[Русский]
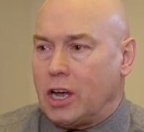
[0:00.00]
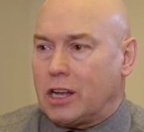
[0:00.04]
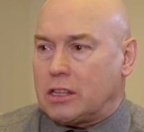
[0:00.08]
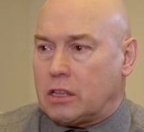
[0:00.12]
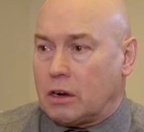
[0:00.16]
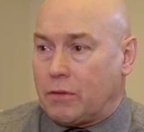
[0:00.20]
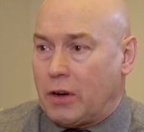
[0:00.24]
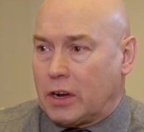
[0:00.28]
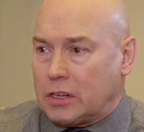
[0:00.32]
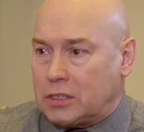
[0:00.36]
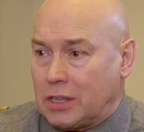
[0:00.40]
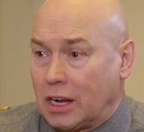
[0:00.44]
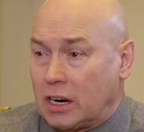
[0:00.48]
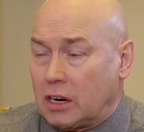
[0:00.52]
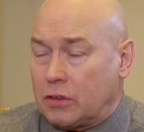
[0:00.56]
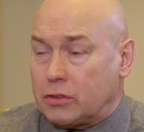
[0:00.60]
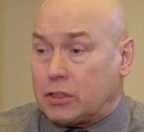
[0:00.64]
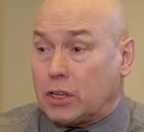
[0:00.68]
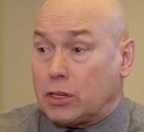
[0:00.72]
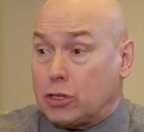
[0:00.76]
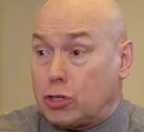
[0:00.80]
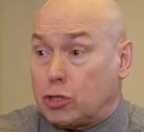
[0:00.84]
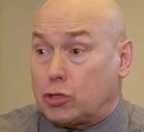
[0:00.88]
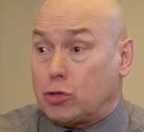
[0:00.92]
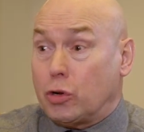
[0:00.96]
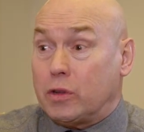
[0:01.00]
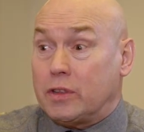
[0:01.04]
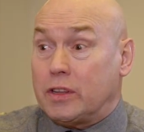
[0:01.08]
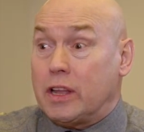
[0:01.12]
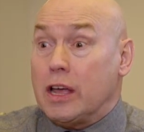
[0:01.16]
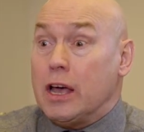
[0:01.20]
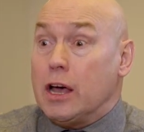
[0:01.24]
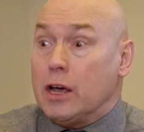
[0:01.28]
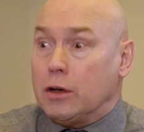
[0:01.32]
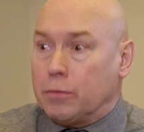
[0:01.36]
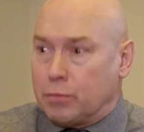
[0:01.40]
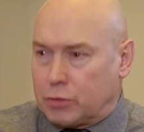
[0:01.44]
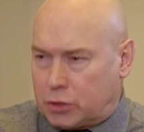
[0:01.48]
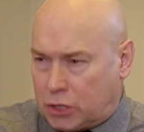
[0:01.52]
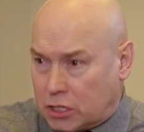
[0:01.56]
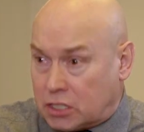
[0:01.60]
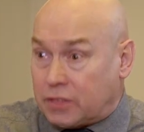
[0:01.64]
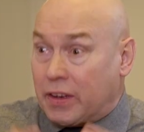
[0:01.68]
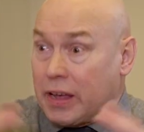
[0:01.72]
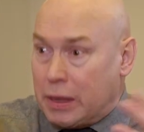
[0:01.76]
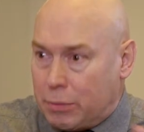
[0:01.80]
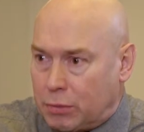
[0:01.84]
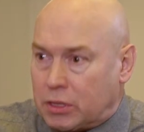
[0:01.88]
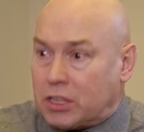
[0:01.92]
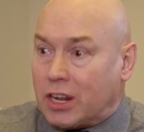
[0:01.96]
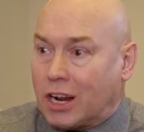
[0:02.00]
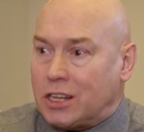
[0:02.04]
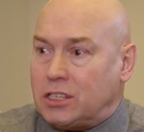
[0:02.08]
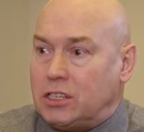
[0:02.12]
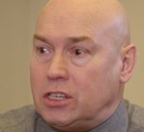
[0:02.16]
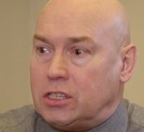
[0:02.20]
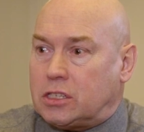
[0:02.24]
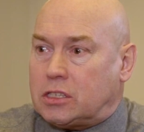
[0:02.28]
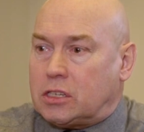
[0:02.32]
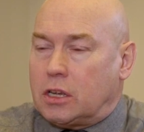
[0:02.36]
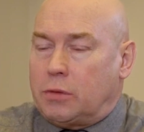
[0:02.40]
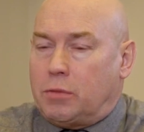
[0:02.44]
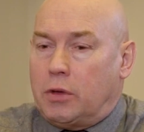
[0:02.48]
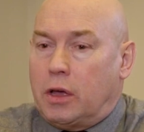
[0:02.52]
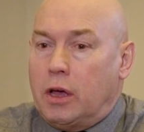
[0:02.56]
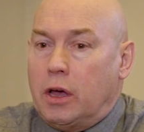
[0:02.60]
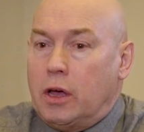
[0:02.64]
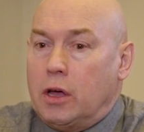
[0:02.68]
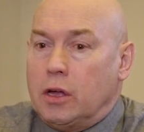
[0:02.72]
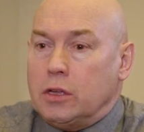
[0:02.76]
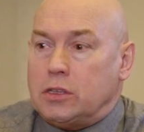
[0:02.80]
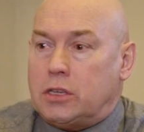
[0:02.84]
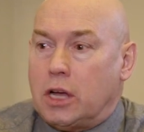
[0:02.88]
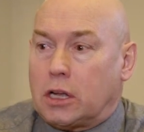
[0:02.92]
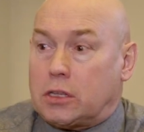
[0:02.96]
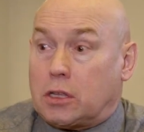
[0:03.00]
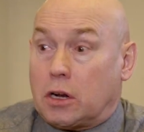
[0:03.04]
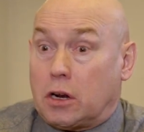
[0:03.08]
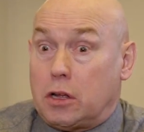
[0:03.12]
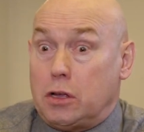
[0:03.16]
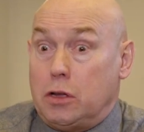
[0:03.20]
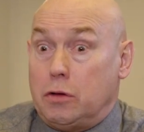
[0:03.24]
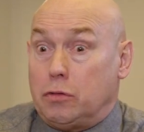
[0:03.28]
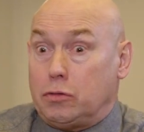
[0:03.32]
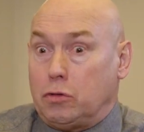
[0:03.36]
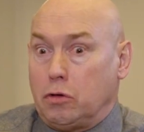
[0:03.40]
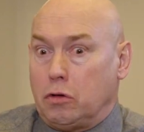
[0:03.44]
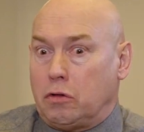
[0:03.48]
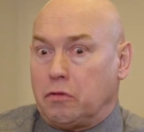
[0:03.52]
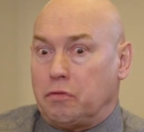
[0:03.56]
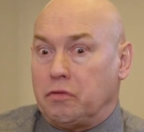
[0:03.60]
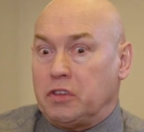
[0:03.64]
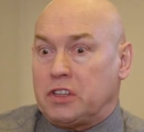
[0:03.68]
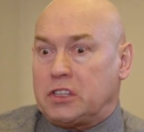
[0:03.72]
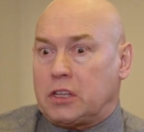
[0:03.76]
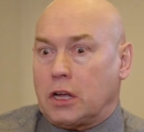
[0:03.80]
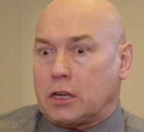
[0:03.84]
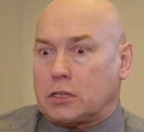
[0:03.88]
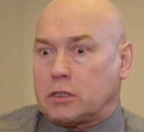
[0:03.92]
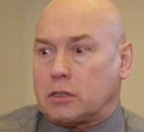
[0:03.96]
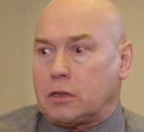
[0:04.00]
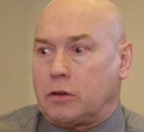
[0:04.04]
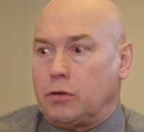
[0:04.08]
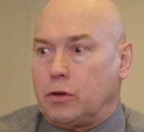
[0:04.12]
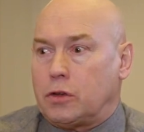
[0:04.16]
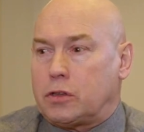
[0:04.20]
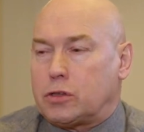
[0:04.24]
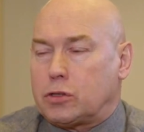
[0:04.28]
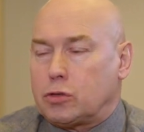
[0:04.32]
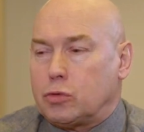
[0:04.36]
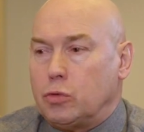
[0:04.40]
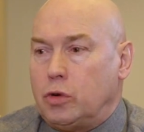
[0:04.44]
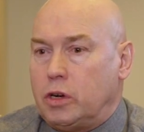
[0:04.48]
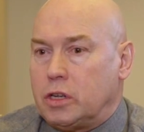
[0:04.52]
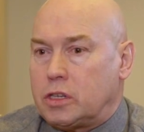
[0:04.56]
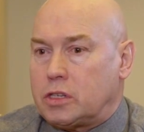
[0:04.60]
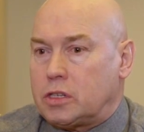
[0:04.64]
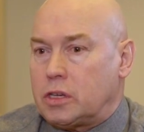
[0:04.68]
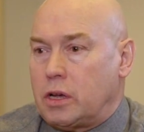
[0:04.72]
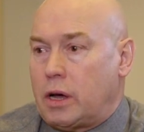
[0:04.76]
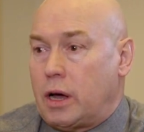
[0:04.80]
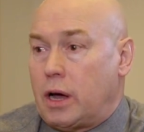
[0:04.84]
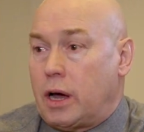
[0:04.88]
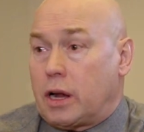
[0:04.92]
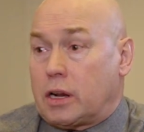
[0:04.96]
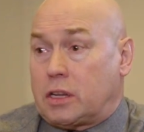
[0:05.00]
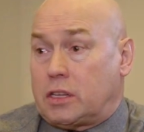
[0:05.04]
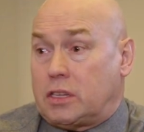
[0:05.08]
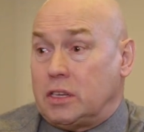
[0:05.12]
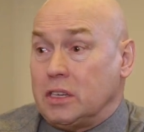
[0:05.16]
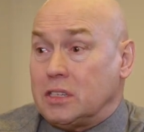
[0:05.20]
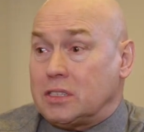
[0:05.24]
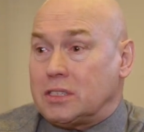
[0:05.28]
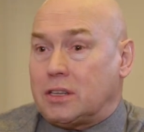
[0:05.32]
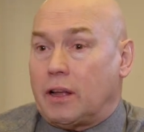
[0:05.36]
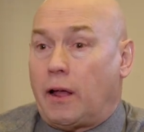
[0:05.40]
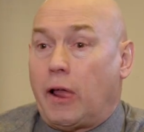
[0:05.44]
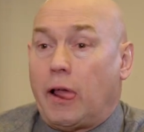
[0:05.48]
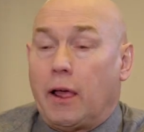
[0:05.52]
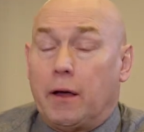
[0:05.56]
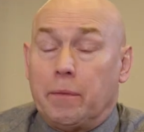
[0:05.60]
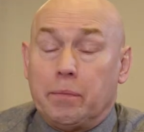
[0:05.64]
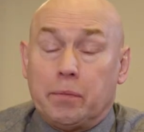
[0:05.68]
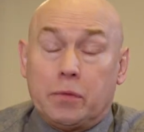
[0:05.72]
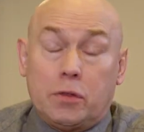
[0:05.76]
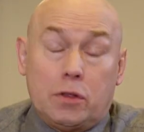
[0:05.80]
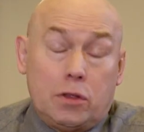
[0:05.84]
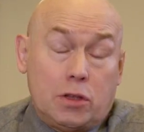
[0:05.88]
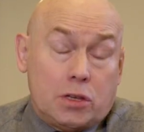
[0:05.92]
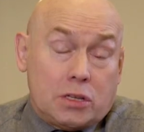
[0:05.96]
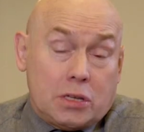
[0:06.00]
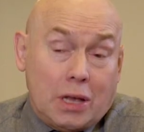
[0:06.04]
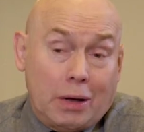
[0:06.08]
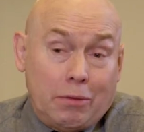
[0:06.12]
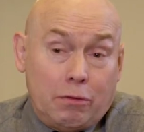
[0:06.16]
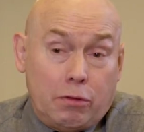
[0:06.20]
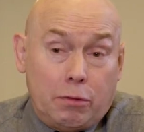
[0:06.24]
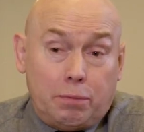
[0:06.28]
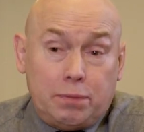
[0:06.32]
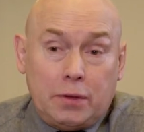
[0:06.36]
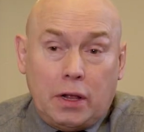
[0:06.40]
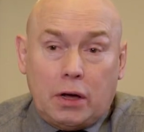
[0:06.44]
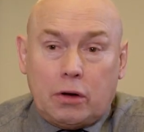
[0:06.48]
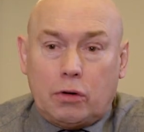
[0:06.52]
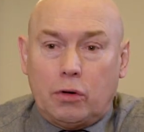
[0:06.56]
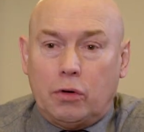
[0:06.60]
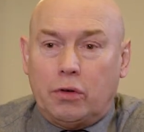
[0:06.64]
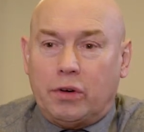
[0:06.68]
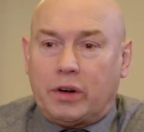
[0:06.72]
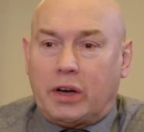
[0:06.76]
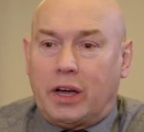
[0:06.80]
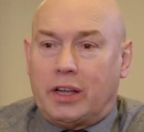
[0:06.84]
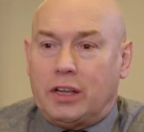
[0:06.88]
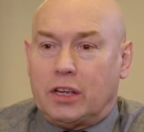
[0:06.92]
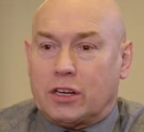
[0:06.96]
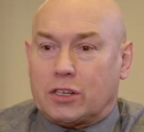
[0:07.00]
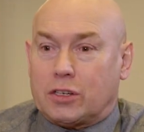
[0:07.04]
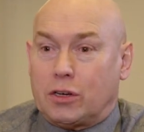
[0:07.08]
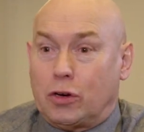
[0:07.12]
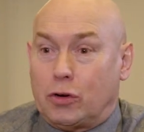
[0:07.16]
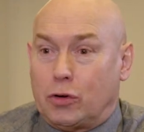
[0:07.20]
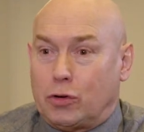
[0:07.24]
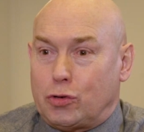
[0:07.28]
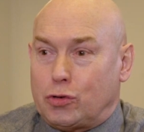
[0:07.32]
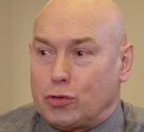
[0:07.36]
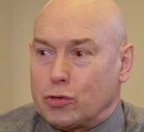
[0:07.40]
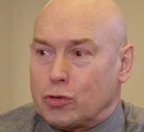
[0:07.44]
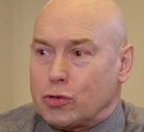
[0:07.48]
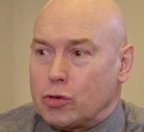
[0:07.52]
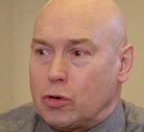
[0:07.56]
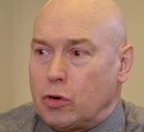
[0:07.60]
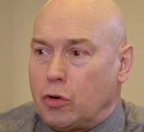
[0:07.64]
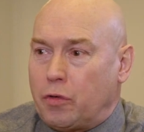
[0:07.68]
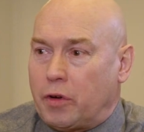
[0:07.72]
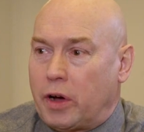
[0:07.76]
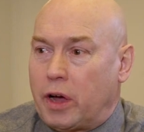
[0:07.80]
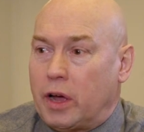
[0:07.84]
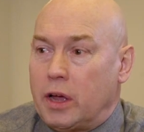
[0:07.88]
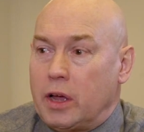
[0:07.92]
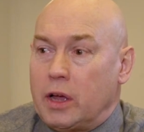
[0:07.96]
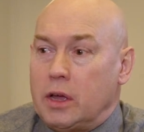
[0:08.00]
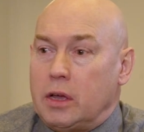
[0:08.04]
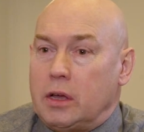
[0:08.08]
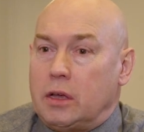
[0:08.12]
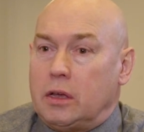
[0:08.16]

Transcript: театр Вахтангов, традиционный со своими традициями театр, и вдруг вытаскивает с улицы артиста, не самого плохого, конечно, но чужого.